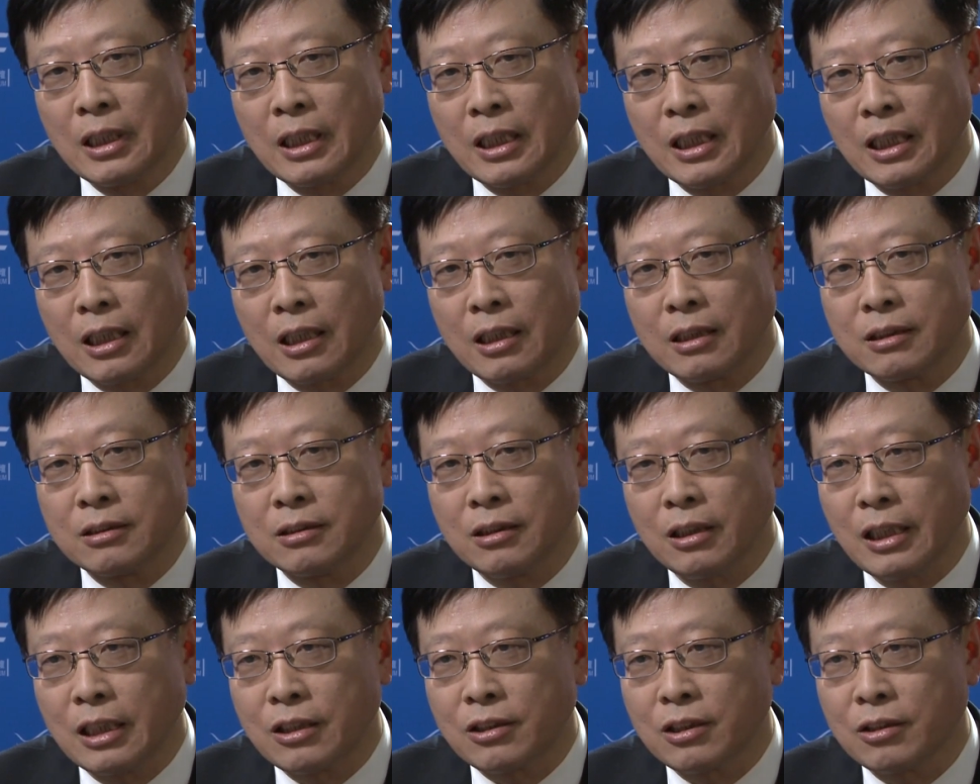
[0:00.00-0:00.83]
啊、呃，
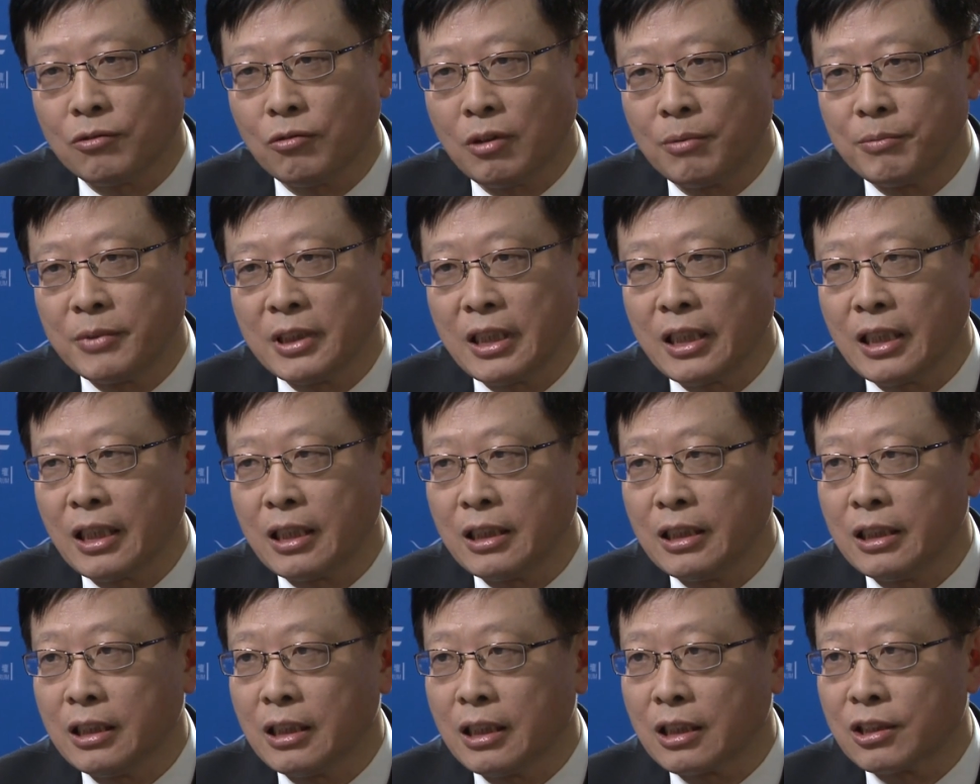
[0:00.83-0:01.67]
这也是我们的
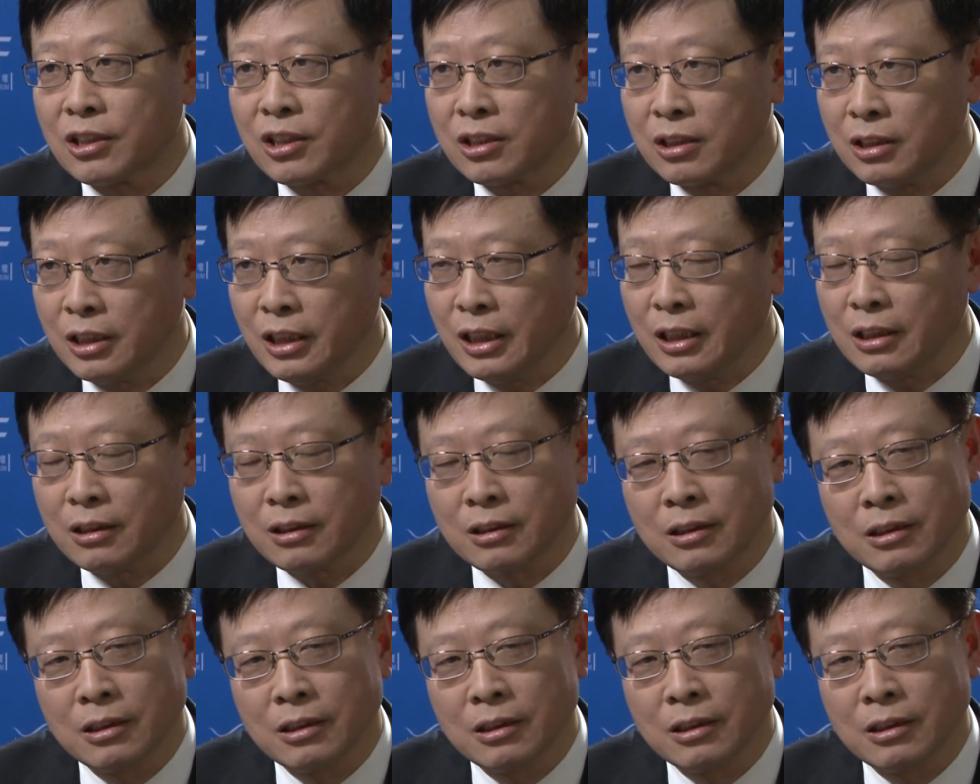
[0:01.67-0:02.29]
一个实力。